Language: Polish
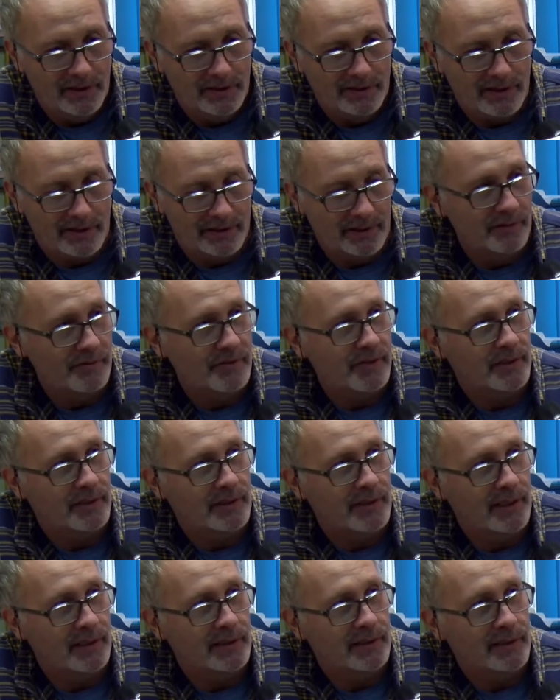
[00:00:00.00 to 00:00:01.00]

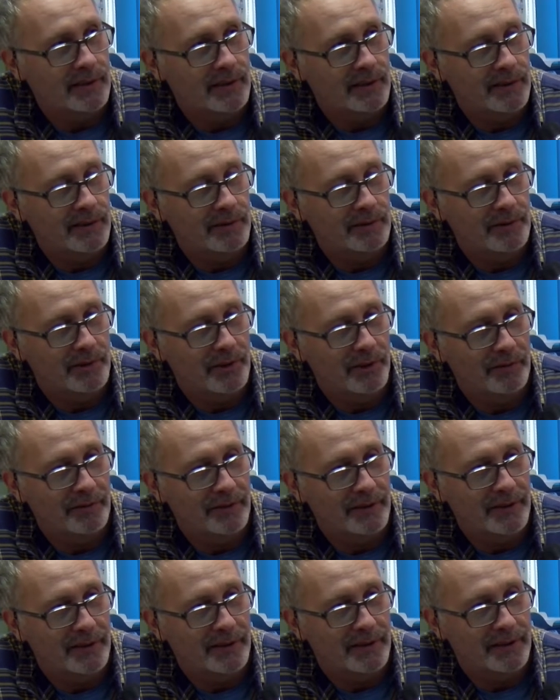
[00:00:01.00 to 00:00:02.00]
najnowszych danych
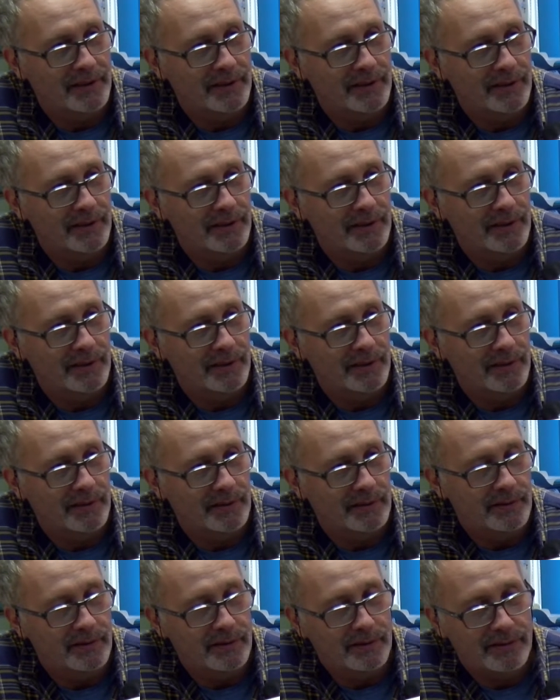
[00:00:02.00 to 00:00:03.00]
naukowych y,
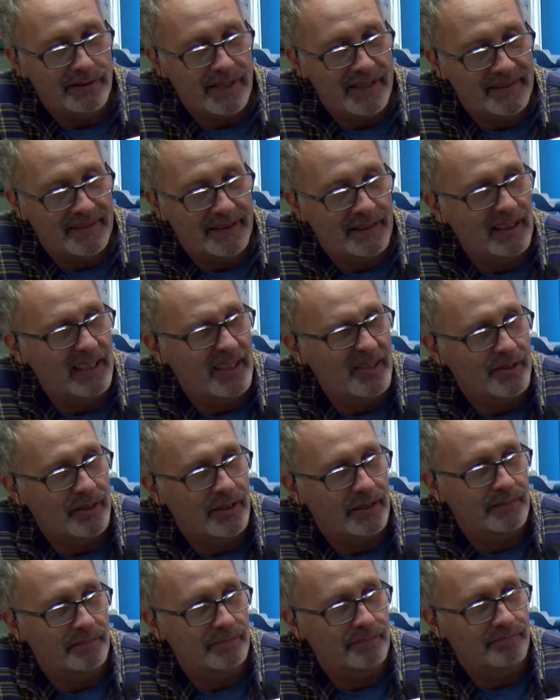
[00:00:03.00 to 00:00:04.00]
no, nie
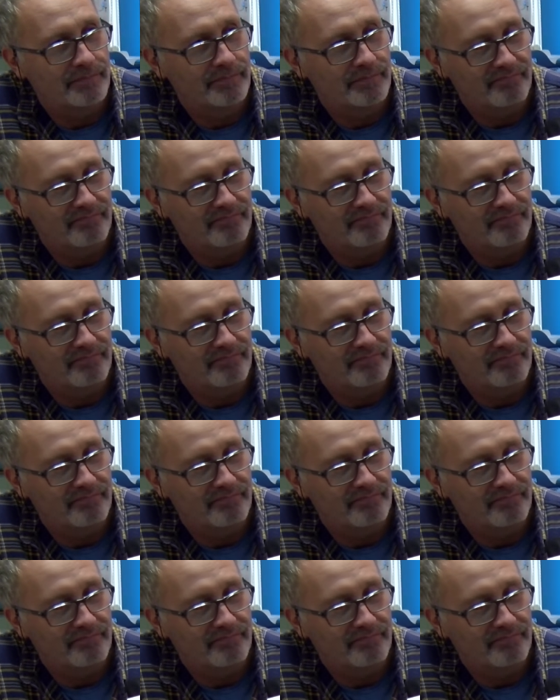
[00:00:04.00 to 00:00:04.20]
zarażam,